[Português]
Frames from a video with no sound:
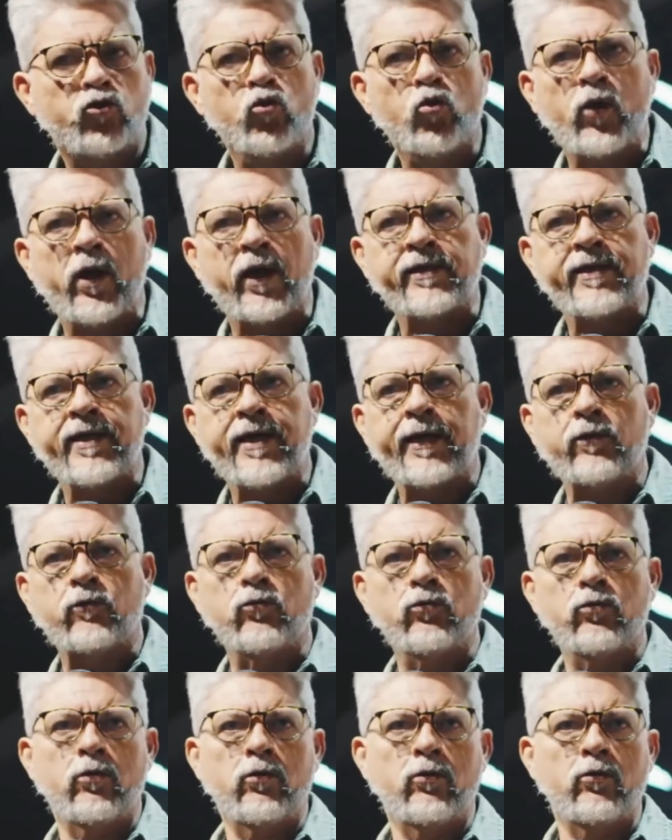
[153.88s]
Estou
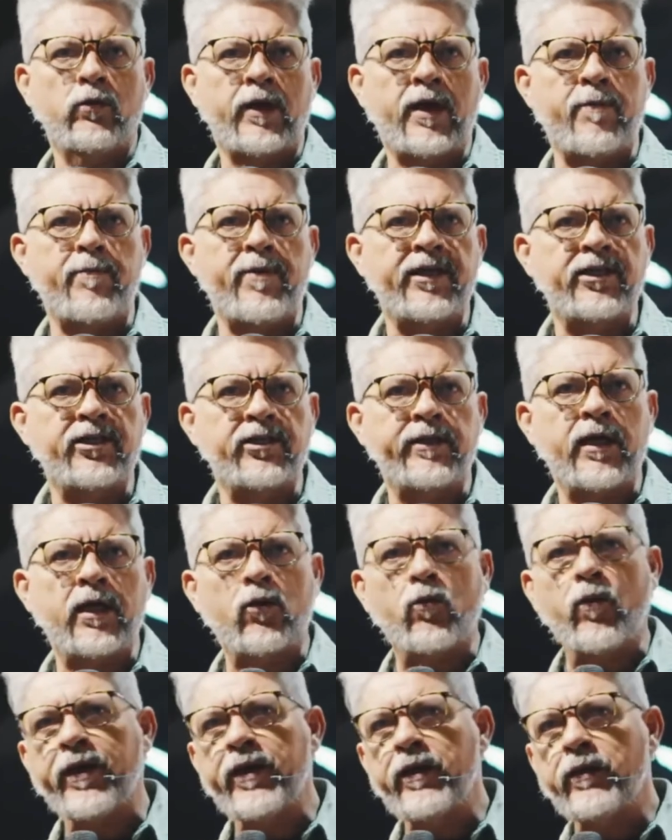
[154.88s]
casado com a
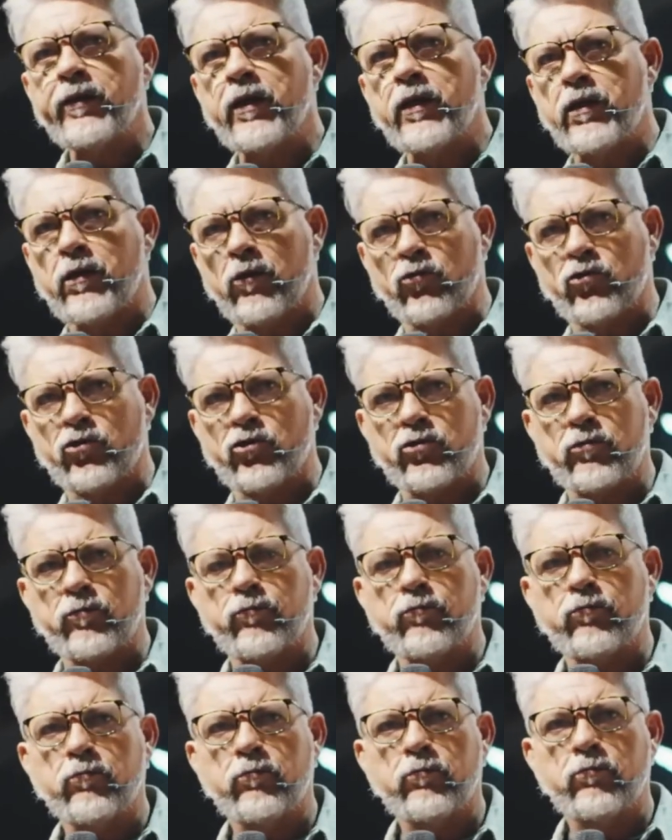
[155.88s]
Maristela há 40
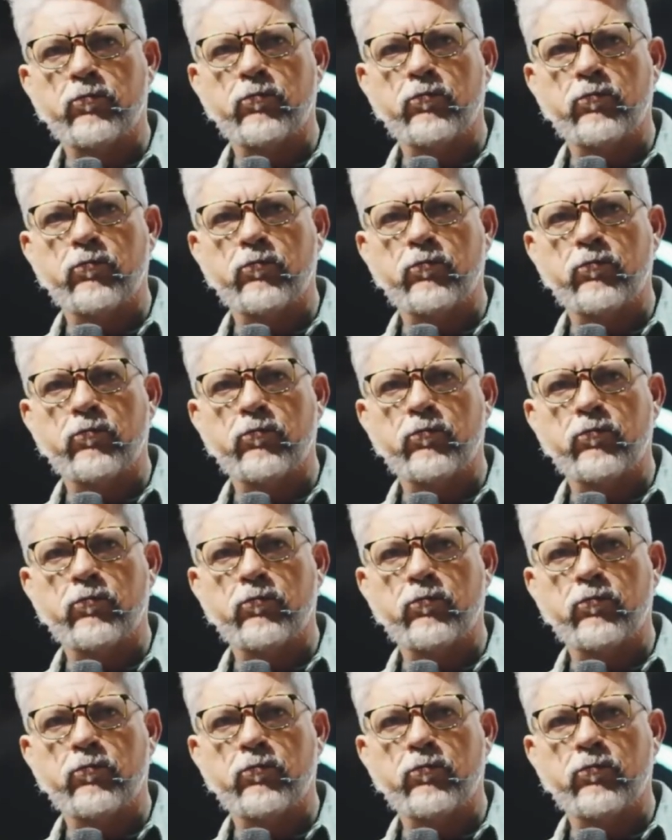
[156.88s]
anos.